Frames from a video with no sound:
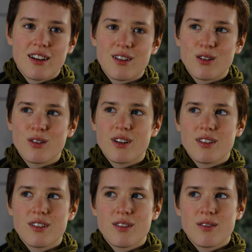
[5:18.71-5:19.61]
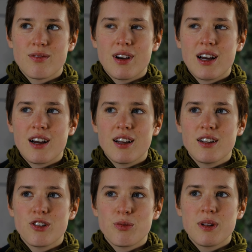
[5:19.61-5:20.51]
Also das war
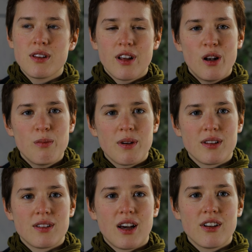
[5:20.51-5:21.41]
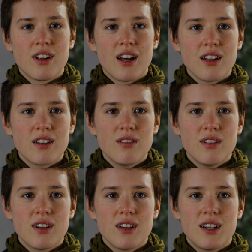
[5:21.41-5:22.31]
eine spezielle Massageart, die
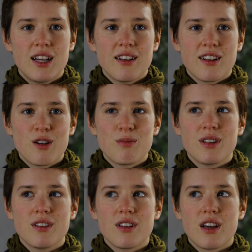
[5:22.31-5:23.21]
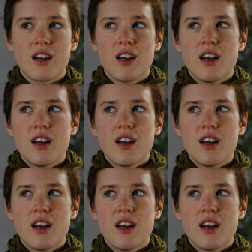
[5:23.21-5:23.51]
wir gelernt haben, die sehr